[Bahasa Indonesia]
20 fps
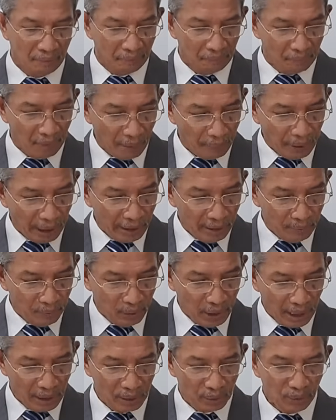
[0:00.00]
Bapak,
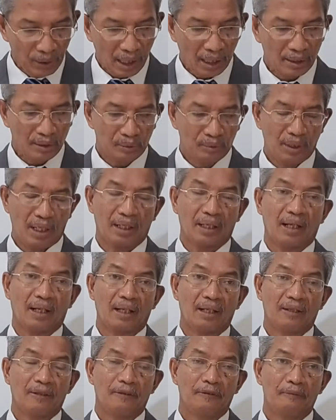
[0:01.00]
Ibu, dan saudara-saudara,
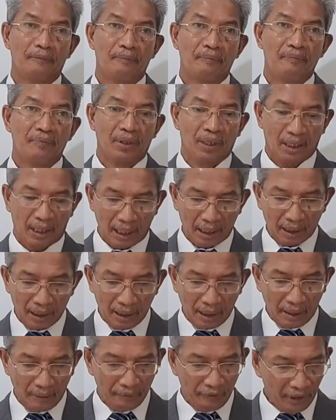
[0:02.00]

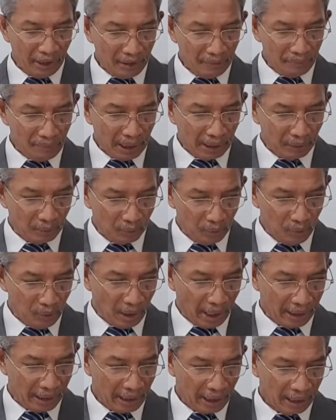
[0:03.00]
karena firman
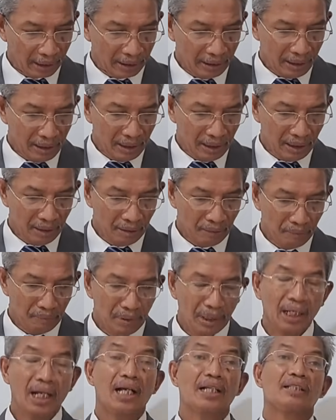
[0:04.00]
Tuhan hari ini
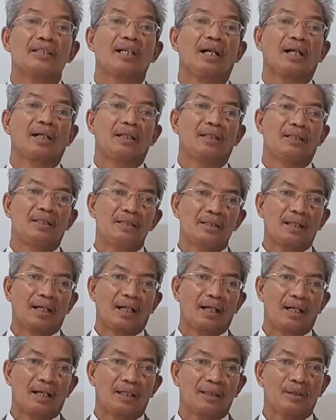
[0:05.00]
mengajak
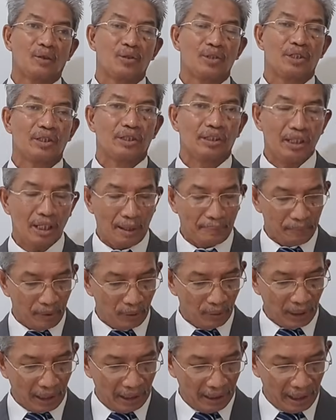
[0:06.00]
kita atau setiap
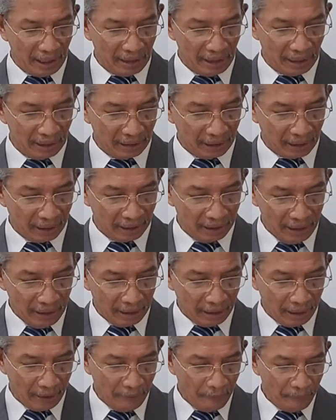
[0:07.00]
orang dari antara
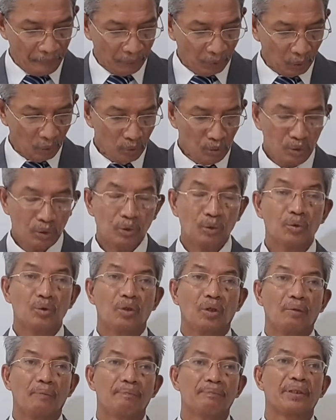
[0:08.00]
kita
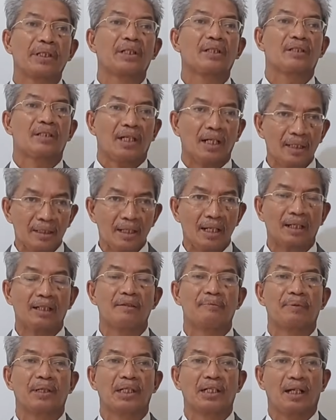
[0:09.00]
untuk percaya
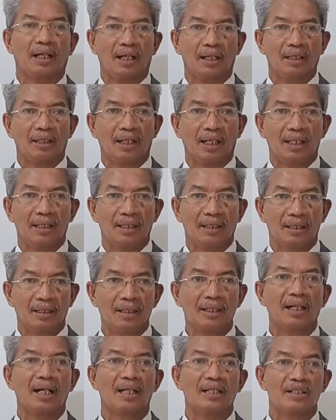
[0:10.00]
kepada Allah
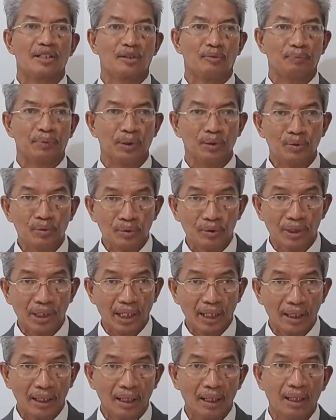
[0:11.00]
dengan
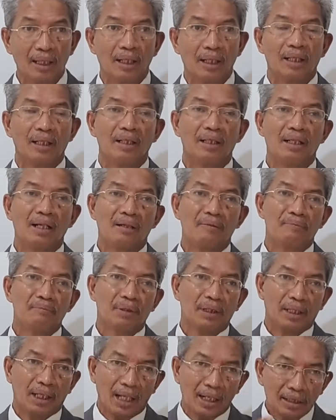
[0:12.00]
sepenuhnya dan
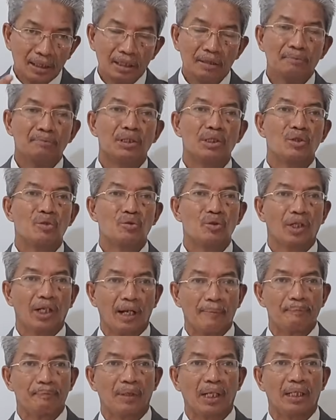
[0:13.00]
berani
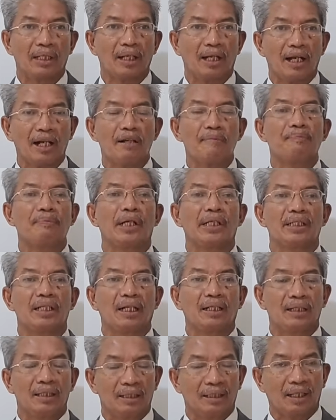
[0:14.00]
mengungkapkan apa
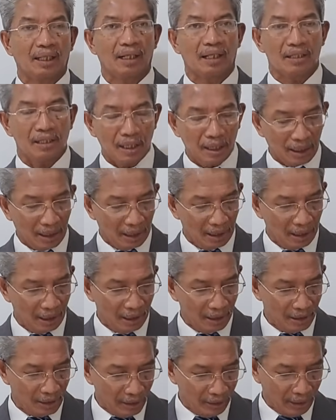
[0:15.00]
yang kita
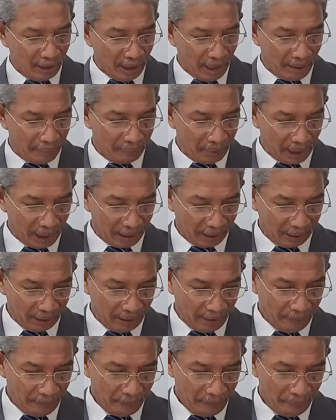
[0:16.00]
rasakan setiap hari.
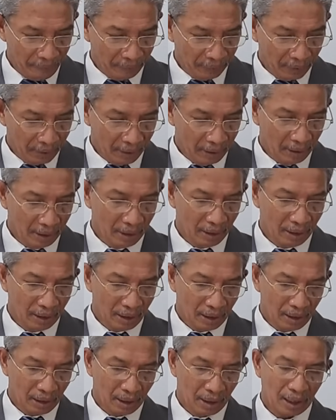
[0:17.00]

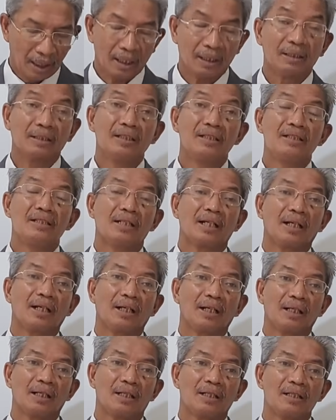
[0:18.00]

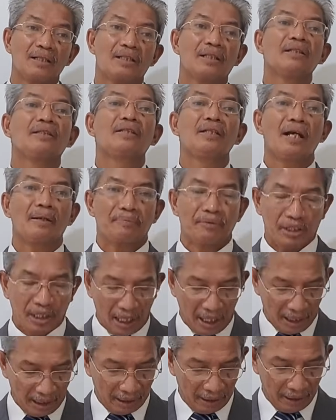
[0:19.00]
Artinya, setiap
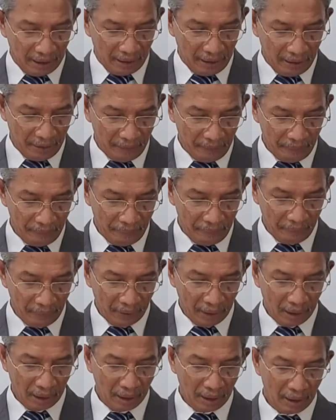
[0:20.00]
saat,
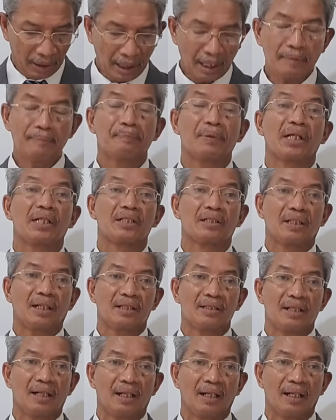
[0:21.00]
kapan
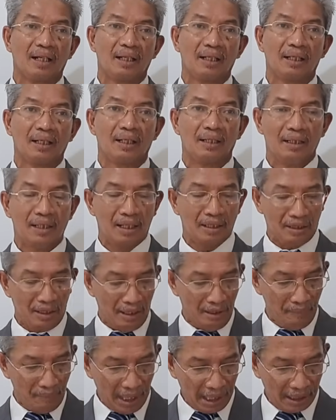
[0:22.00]
saja dan
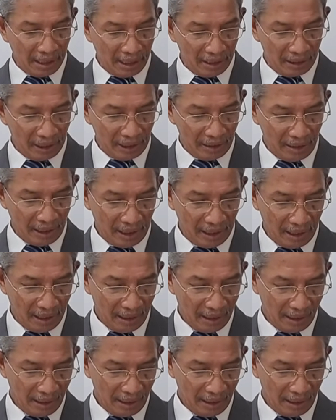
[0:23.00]
di mana saja.